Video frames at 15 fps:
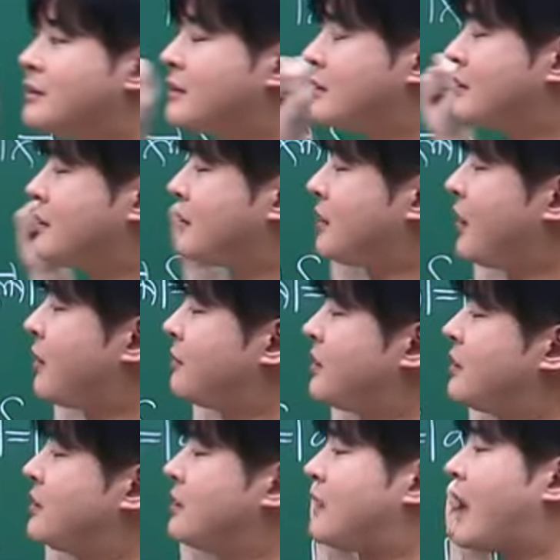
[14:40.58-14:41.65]

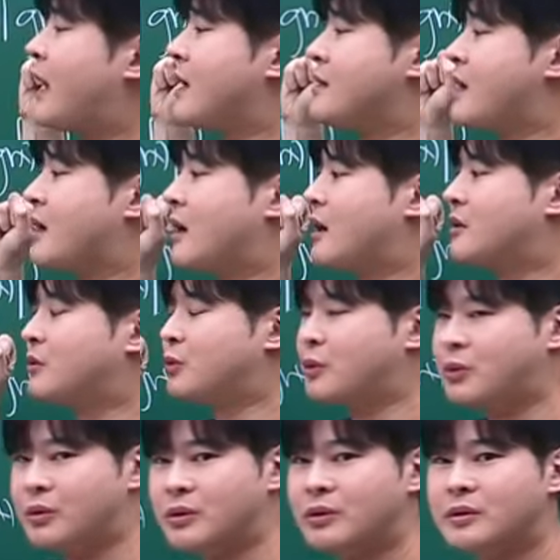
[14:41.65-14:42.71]
쓸데없는 나의
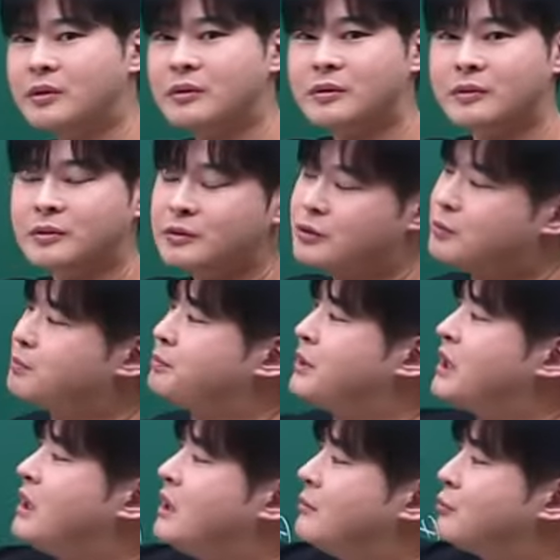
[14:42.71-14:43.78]
생각으로
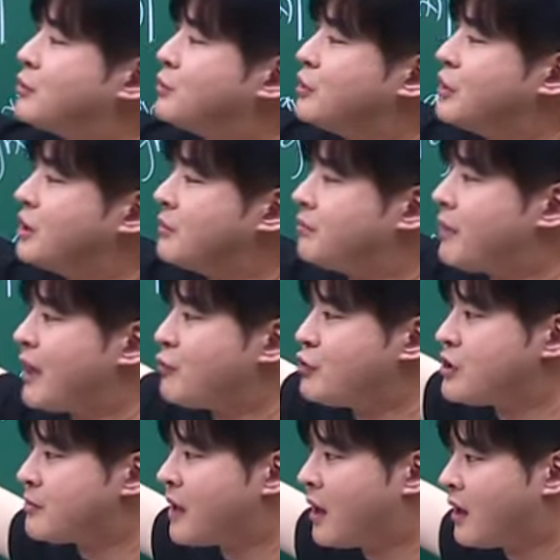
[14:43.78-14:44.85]
비는 부분을
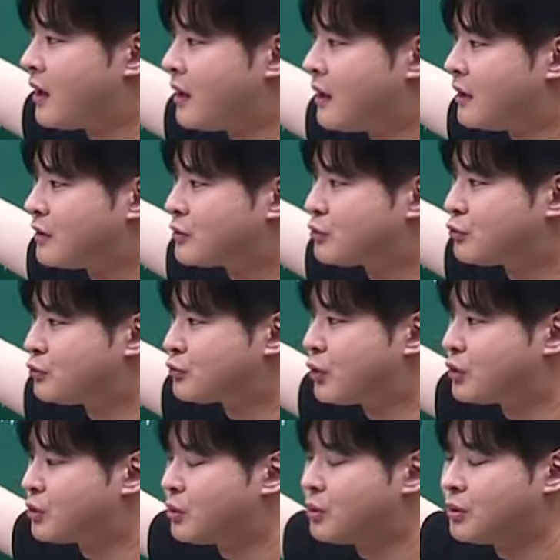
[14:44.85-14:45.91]
외우지 마.
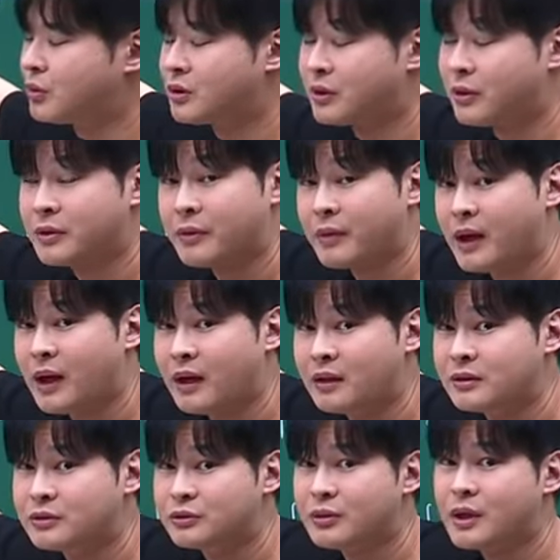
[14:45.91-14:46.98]
국어도 그러는 거야.
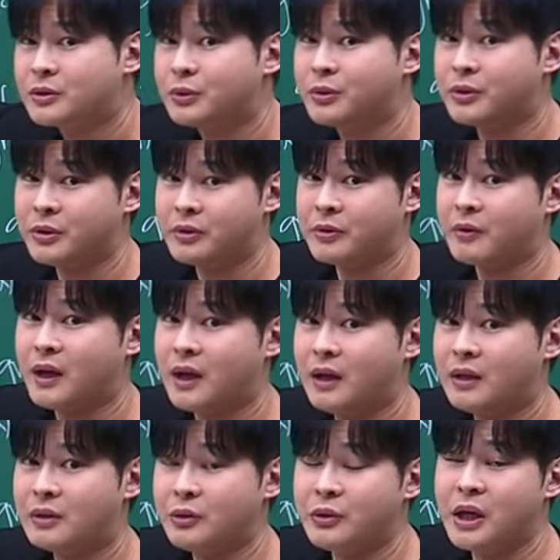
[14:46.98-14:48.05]
수학도 그러는 거야.
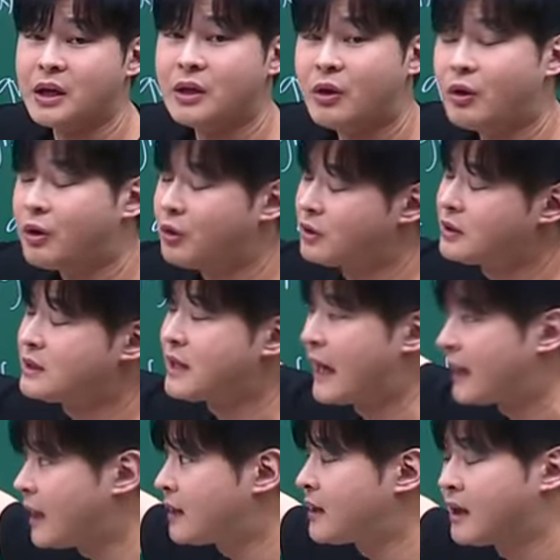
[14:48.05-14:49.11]
너네 이거
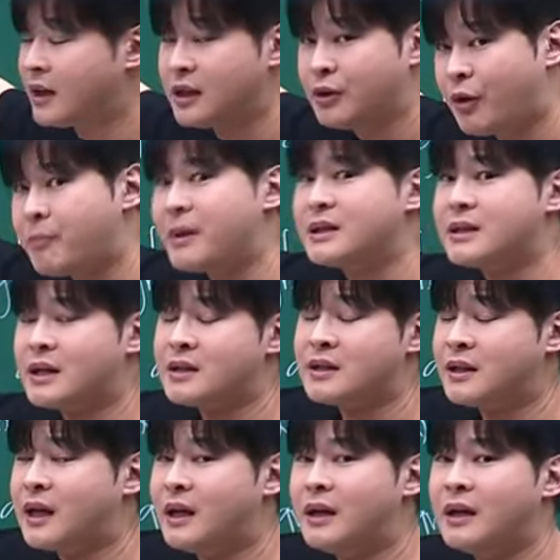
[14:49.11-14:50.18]
잘해야 돼. 이것만
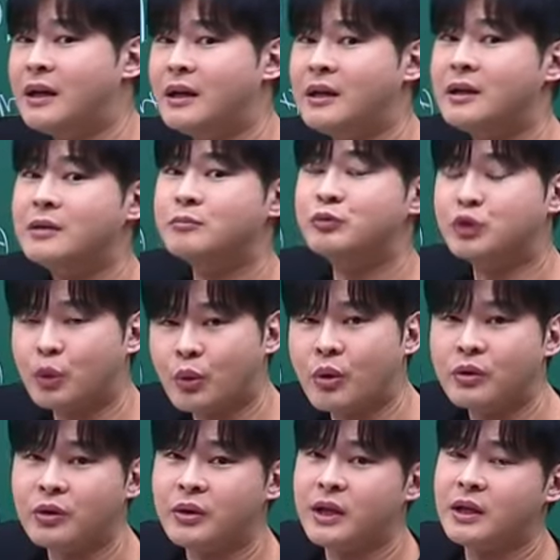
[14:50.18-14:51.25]
잘하잖아?
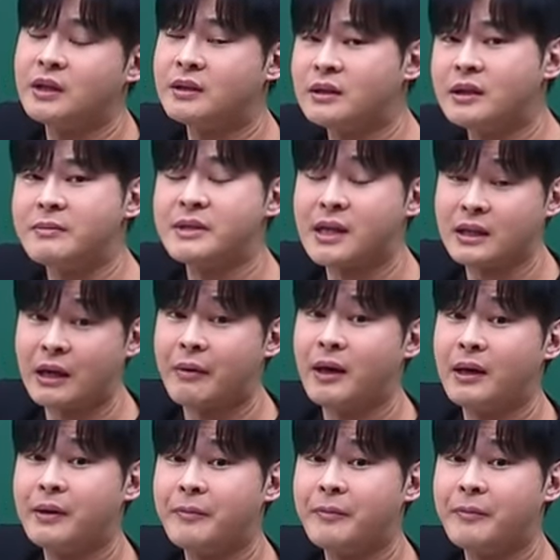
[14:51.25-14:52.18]
무조건 너네 1등급 이상 나와.